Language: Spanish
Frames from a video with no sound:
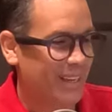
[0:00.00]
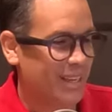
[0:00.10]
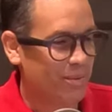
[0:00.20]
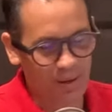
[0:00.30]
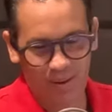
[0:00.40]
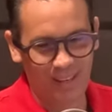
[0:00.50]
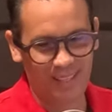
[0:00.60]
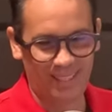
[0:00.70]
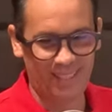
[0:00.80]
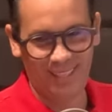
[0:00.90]
Y bueno,
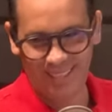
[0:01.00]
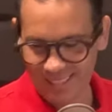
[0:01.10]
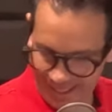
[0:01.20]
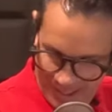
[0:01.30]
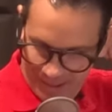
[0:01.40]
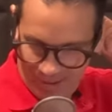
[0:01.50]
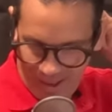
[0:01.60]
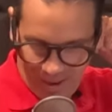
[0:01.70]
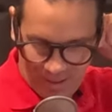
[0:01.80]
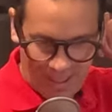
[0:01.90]
esa es,
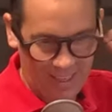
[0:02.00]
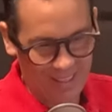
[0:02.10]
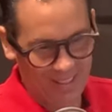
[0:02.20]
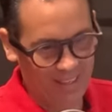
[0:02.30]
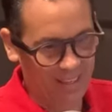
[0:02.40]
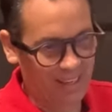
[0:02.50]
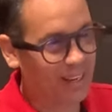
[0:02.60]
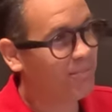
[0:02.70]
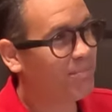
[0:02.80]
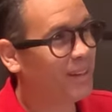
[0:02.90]
una cosa que les... Oye,
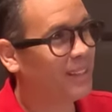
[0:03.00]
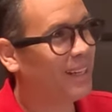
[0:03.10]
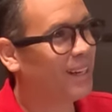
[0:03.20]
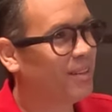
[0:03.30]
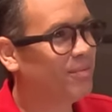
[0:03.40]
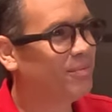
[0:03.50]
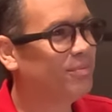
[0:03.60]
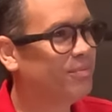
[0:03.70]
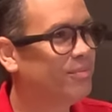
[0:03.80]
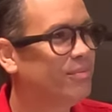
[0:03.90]
Juan, cuenta una vez que
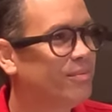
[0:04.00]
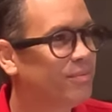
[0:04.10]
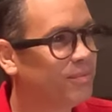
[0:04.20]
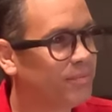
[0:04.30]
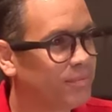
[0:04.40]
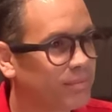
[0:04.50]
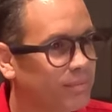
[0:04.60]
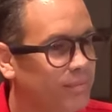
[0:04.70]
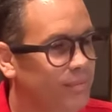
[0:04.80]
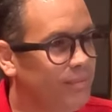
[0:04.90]
casi pierdes un
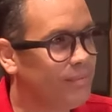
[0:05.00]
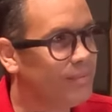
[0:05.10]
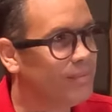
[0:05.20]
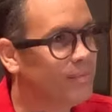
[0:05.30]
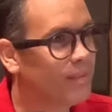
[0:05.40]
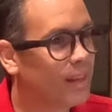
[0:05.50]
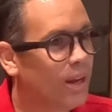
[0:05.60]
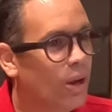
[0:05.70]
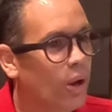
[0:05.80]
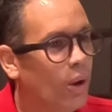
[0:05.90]
avión o, o si
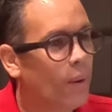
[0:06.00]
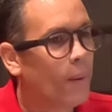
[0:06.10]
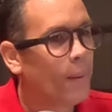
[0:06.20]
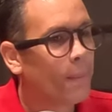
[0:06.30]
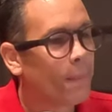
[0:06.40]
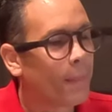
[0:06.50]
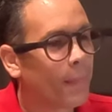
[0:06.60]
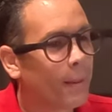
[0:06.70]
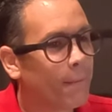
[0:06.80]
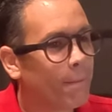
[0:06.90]
perdiste un avión
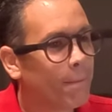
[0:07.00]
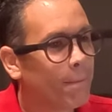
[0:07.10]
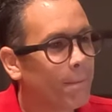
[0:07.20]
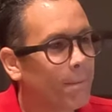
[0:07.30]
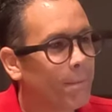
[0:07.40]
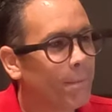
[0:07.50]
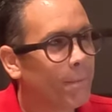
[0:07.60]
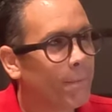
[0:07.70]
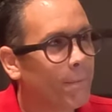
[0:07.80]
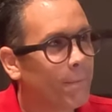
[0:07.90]
porque te, te
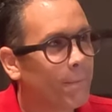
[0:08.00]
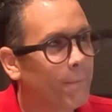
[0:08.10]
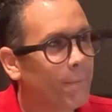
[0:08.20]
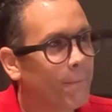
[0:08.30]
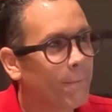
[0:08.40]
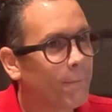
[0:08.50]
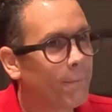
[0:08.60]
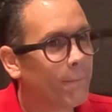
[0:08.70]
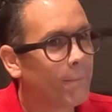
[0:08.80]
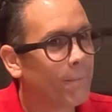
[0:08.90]
equivocaste de
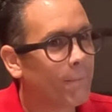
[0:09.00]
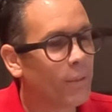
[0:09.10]
color.